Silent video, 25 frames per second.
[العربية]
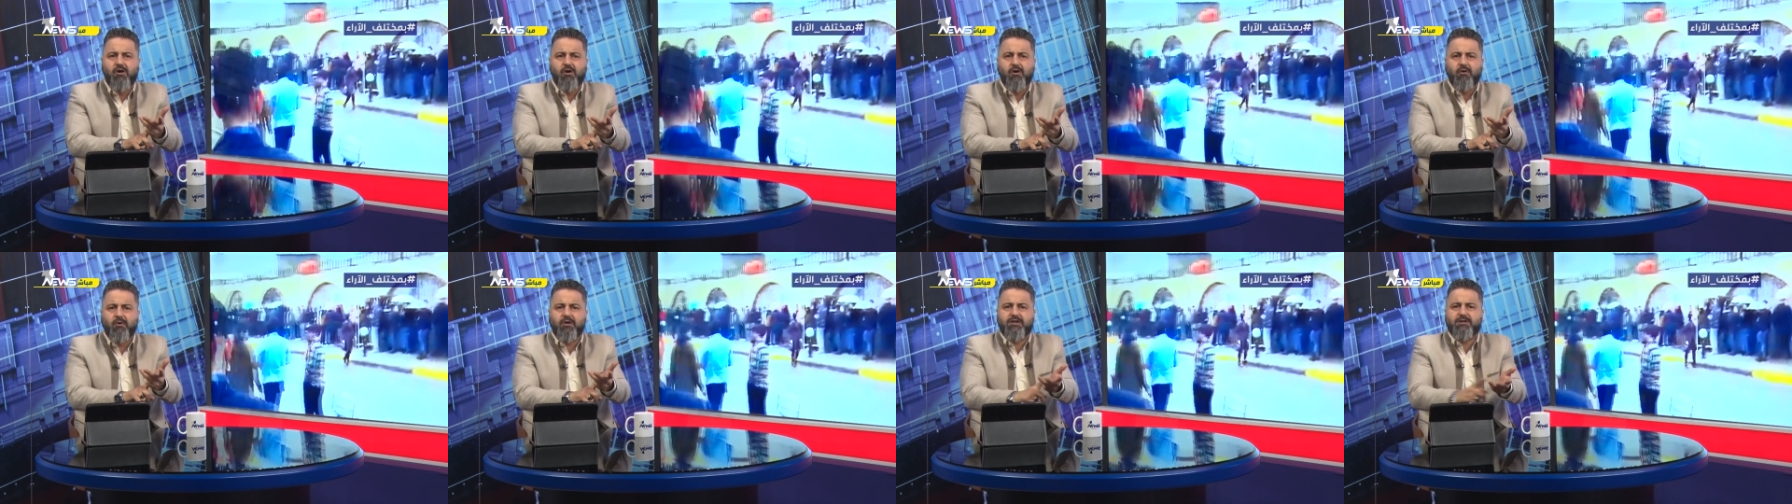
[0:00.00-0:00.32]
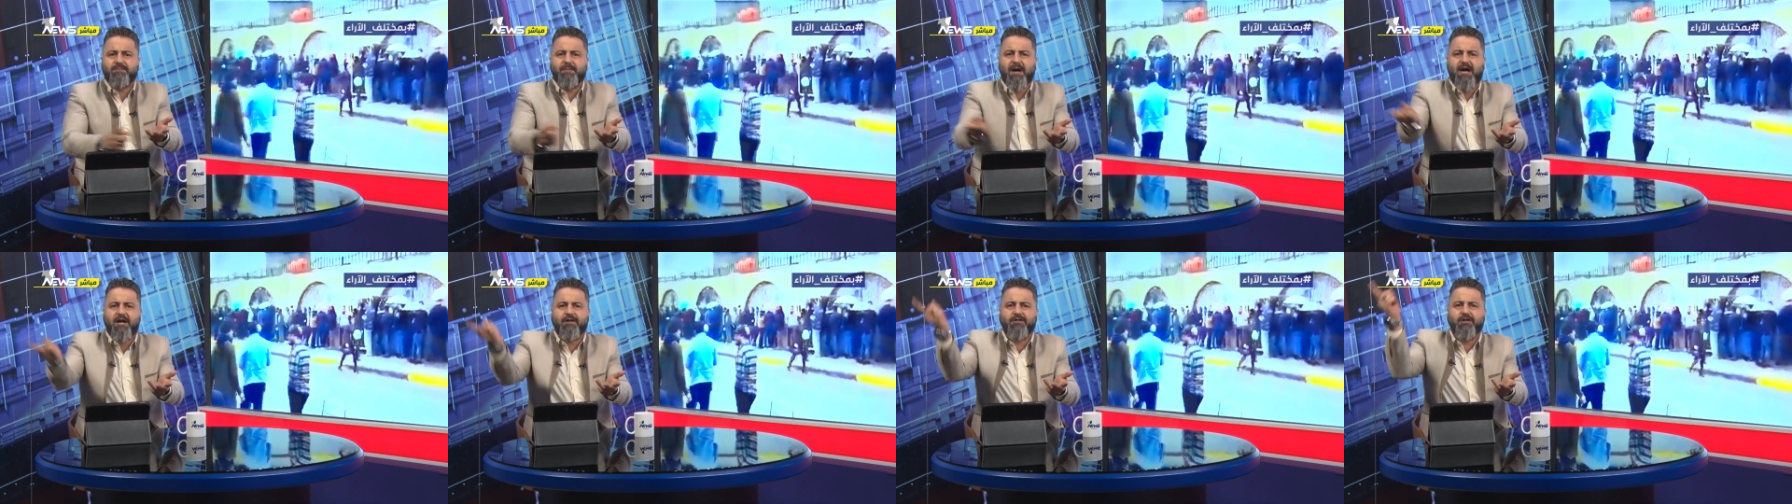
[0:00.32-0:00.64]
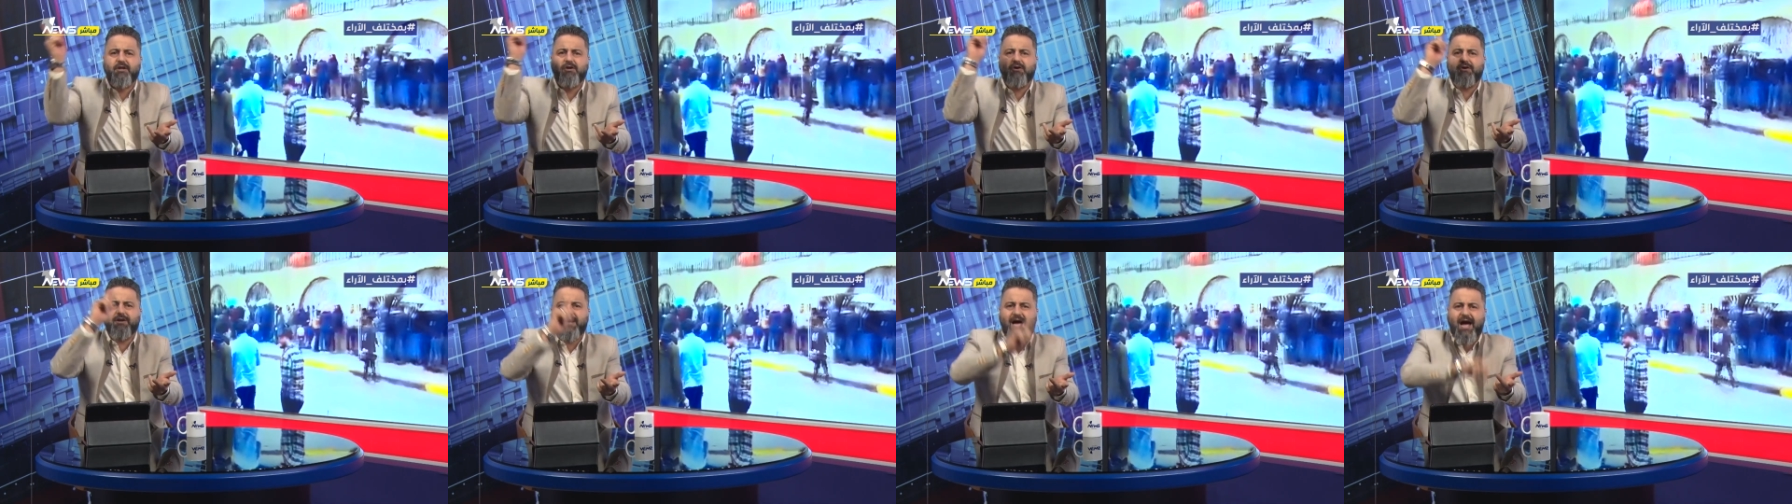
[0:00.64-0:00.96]

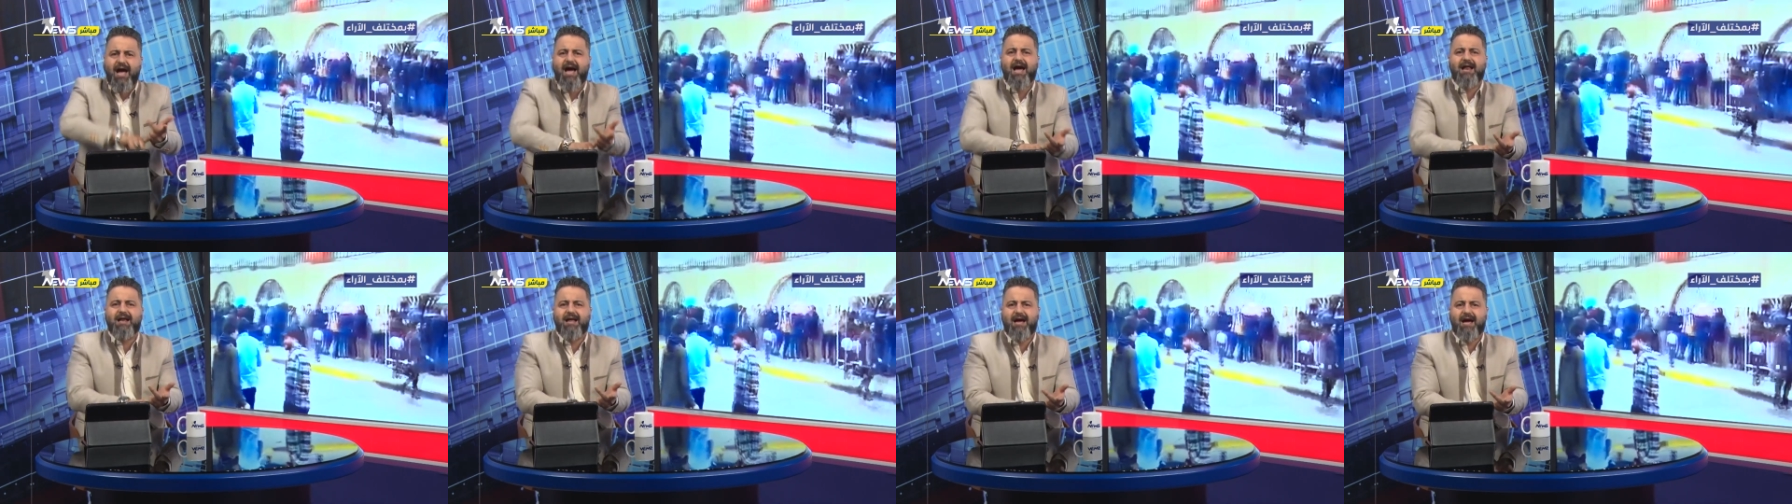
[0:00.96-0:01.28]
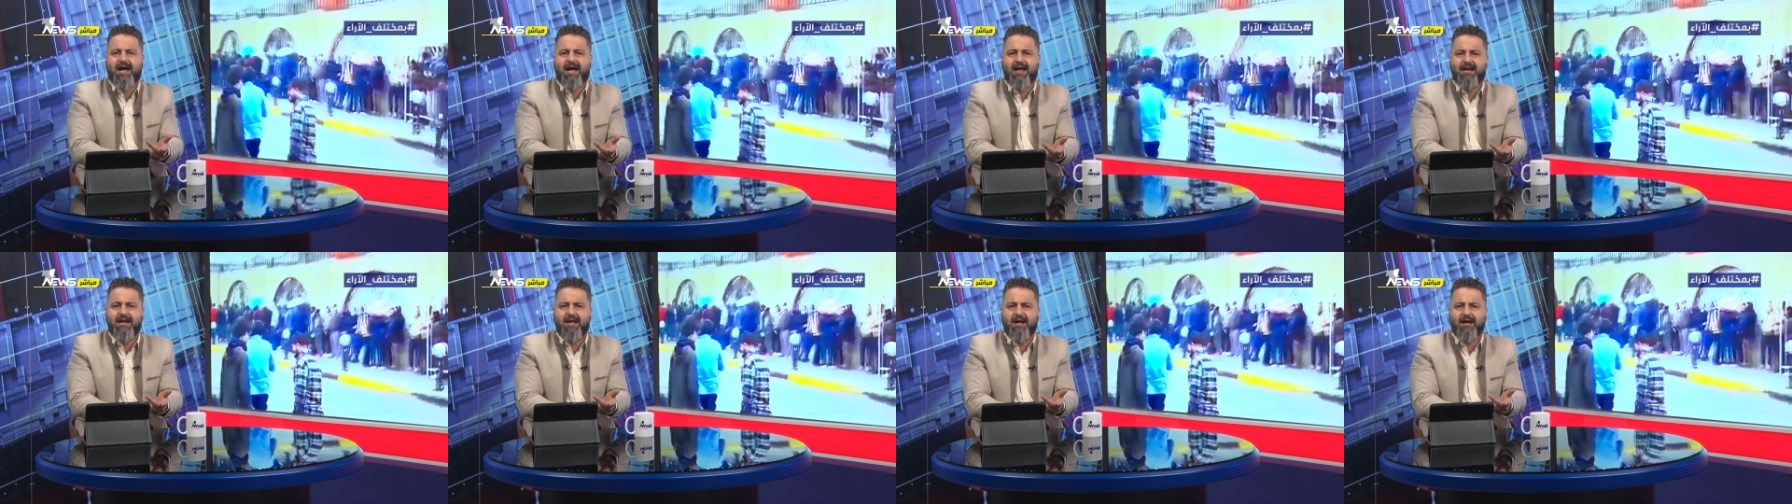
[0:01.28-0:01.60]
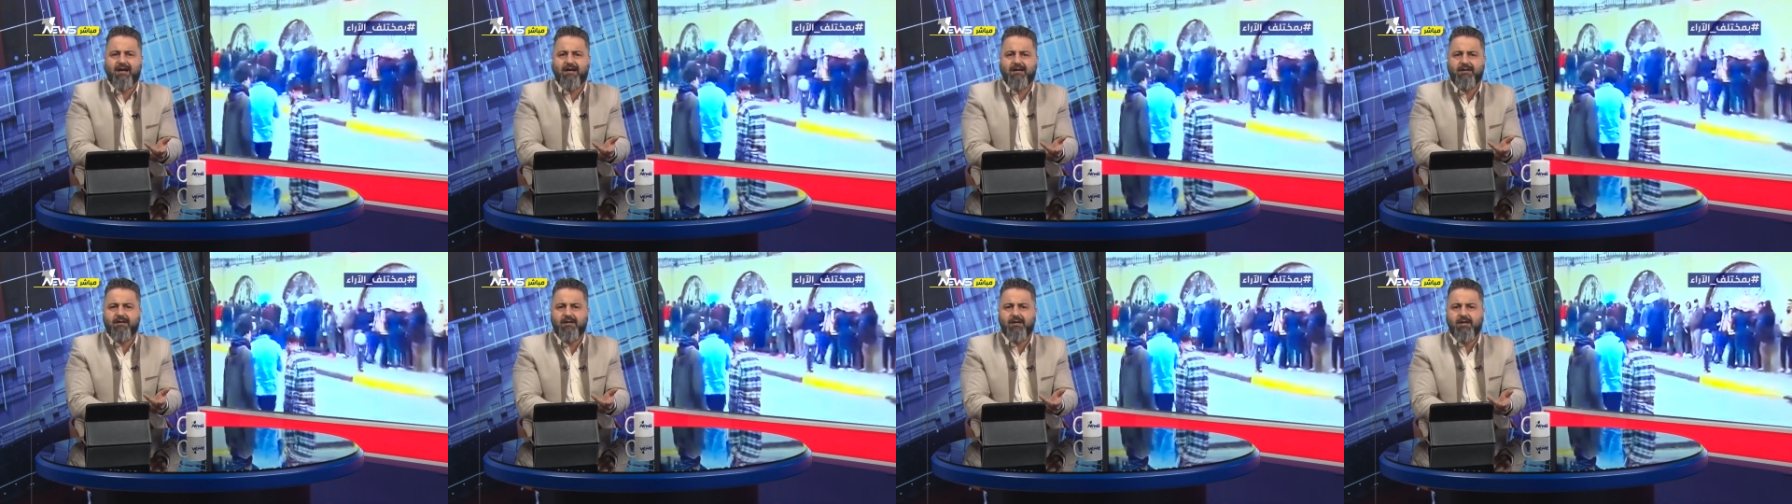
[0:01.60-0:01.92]
وتبهذلون أهل
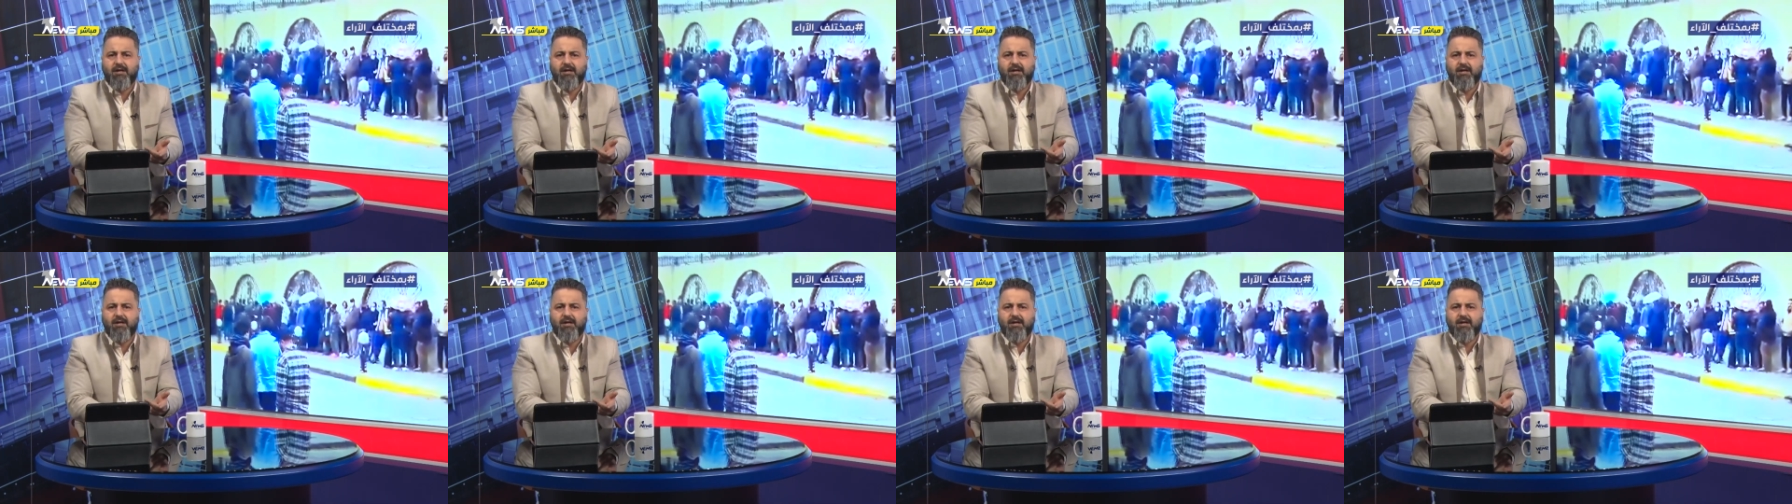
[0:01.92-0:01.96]
أهله